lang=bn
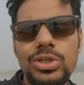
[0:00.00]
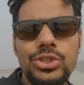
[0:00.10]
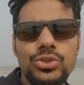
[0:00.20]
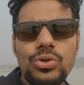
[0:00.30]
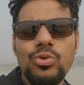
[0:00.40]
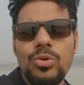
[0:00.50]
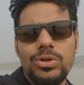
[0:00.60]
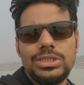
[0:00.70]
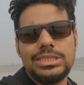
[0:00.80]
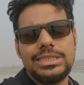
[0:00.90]
উনিশশো
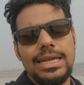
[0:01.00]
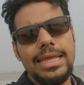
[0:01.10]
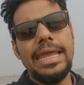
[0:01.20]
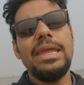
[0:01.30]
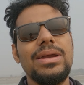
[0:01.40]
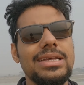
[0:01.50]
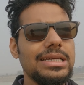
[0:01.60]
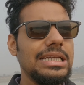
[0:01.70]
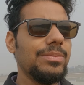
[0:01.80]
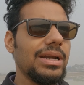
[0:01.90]
সালে এই
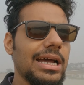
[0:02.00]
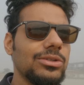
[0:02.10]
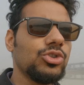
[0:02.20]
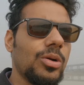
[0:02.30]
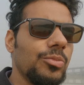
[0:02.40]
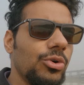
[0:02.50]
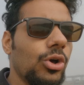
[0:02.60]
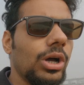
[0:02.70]
ব্যারেজের নির্মাণ কার্য সম্পূর্ণ